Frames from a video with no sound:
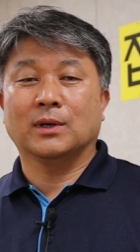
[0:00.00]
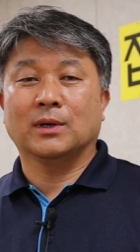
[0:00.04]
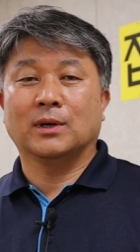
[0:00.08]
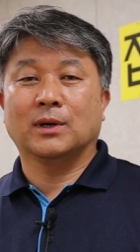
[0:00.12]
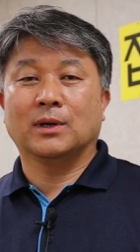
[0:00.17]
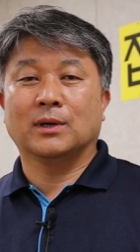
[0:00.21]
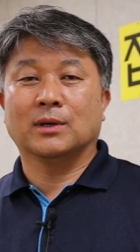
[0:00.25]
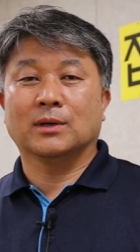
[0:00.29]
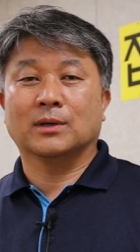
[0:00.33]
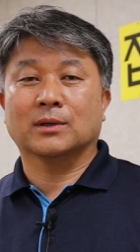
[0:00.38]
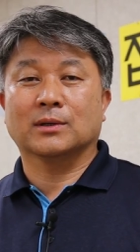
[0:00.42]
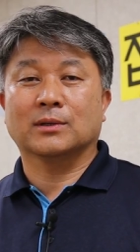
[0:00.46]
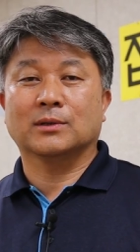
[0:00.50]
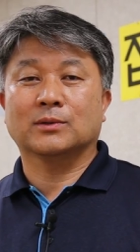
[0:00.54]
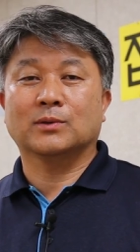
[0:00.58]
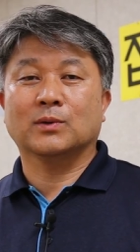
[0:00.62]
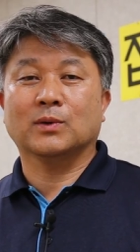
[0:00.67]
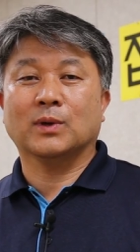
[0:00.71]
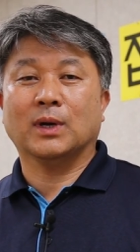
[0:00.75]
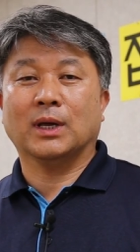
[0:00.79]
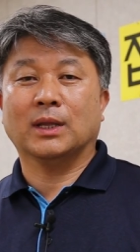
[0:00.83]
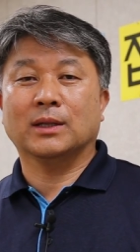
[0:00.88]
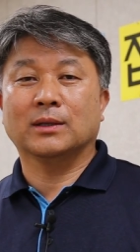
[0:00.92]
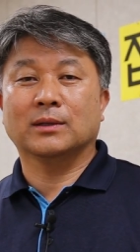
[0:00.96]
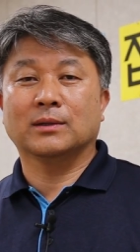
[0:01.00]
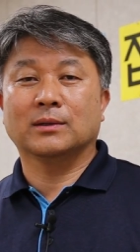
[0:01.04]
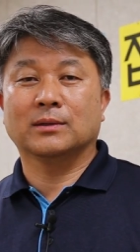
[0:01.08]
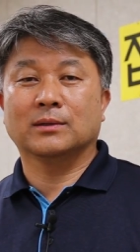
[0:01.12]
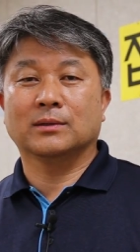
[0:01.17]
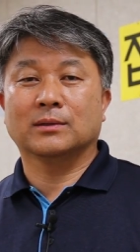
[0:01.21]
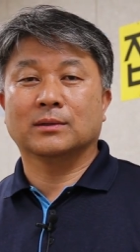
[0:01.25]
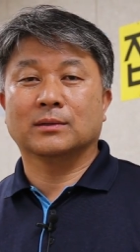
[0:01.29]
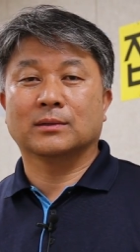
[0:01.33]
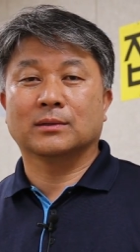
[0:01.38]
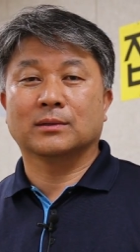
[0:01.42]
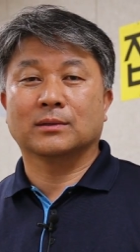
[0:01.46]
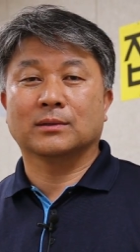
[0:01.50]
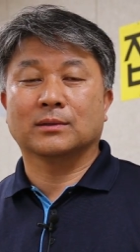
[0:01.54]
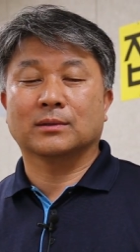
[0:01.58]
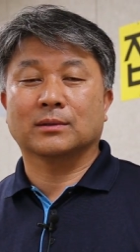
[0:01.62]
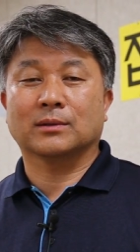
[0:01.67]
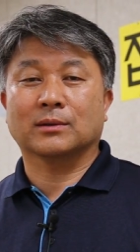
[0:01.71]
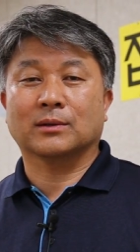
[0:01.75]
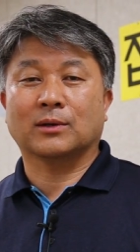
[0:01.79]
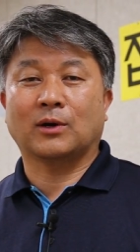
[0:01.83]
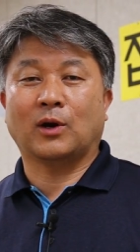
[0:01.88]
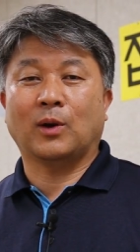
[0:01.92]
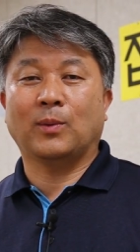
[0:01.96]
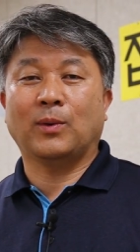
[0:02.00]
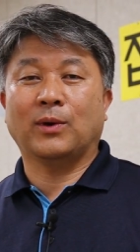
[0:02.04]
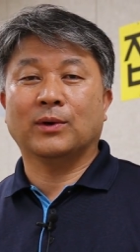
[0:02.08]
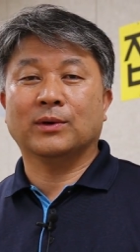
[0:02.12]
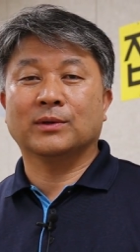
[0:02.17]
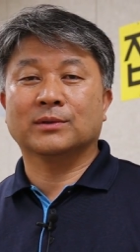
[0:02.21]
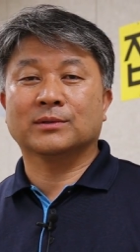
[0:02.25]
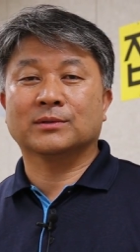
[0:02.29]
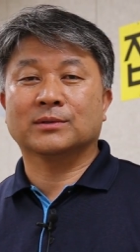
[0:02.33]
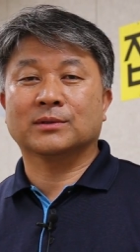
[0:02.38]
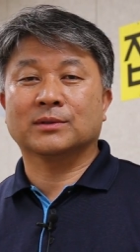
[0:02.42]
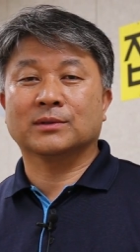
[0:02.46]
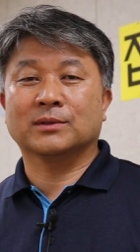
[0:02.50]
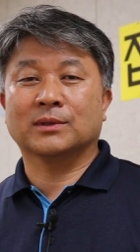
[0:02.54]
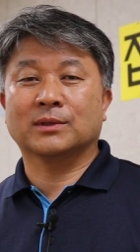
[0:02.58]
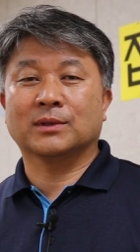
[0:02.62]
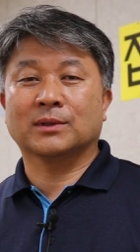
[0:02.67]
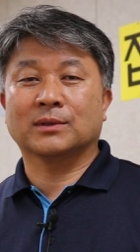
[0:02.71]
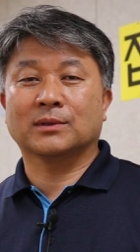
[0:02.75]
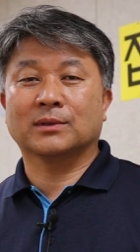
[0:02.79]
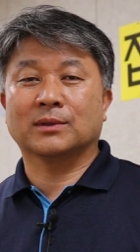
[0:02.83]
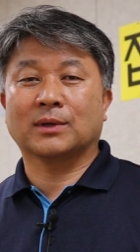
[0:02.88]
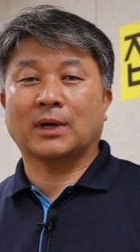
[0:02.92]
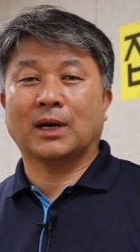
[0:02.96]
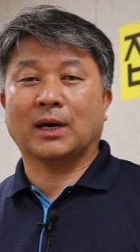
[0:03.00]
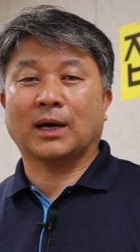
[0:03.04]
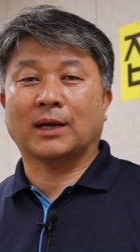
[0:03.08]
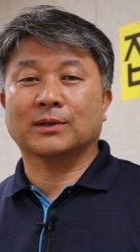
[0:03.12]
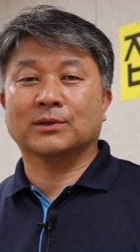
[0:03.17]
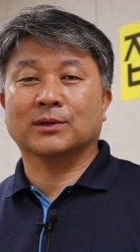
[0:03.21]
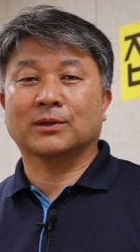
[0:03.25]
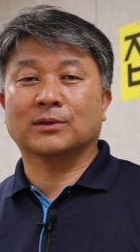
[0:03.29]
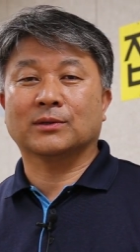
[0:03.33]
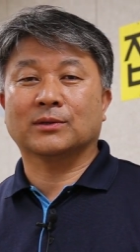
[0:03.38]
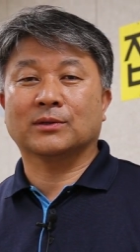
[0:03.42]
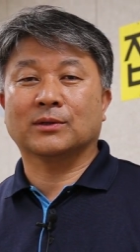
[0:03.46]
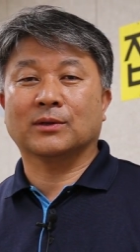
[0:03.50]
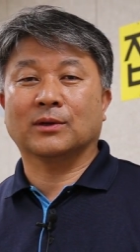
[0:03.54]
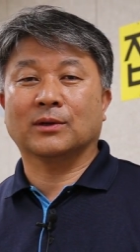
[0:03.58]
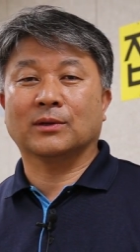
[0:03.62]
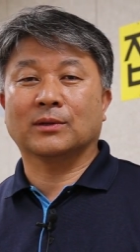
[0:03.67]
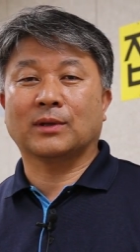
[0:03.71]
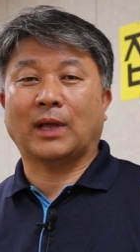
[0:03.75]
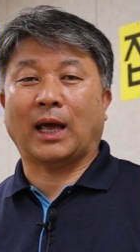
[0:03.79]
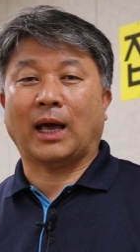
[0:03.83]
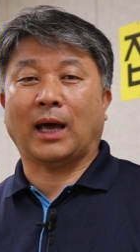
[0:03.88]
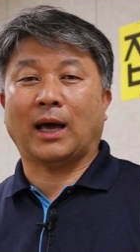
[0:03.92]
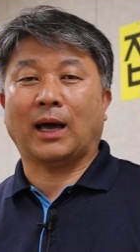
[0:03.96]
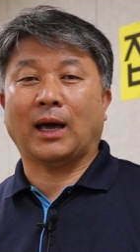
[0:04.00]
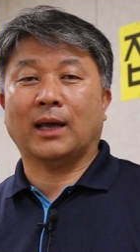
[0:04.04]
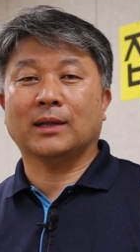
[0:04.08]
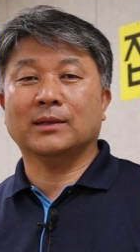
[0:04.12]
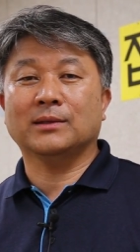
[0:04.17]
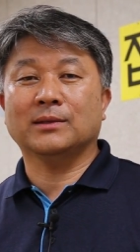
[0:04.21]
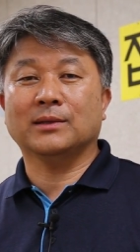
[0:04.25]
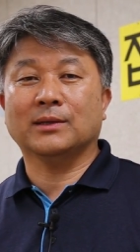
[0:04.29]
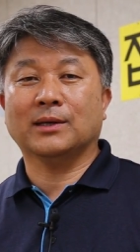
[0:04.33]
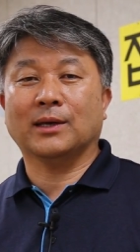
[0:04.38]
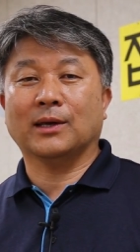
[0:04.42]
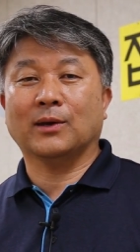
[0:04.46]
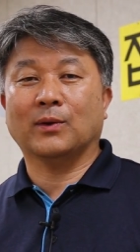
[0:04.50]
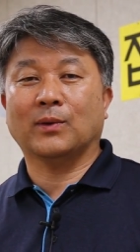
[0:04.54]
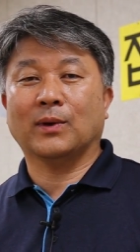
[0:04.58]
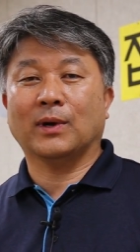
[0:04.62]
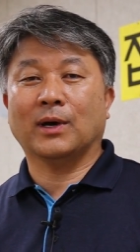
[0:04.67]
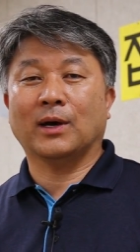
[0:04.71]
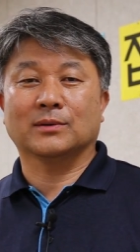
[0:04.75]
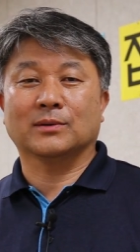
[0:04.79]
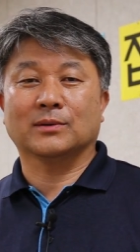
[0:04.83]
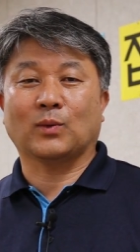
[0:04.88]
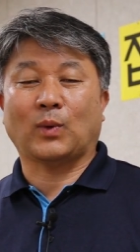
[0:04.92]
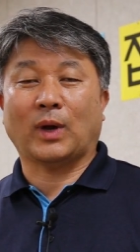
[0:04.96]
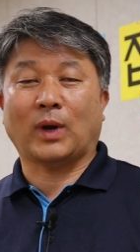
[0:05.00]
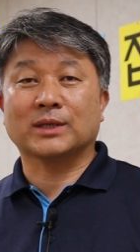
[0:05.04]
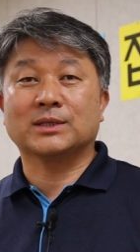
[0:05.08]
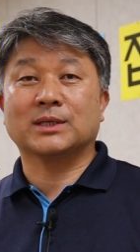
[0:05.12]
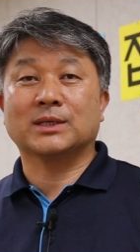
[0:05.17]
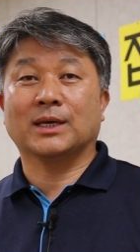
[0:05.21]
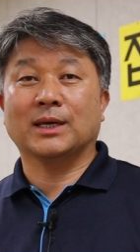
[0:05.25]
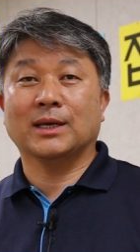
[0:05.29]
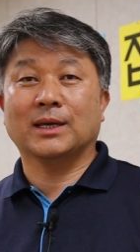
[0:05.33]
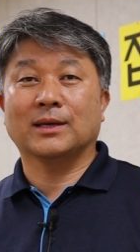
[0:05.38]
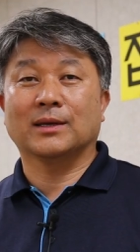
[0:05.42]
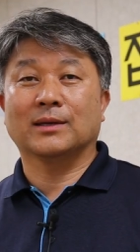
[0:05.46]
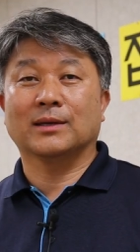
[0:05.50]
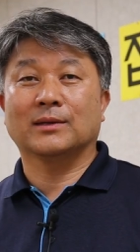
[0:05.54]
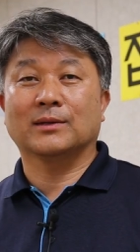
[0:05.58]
어, 그동안 거버넌스가 가졌던 한계와 과제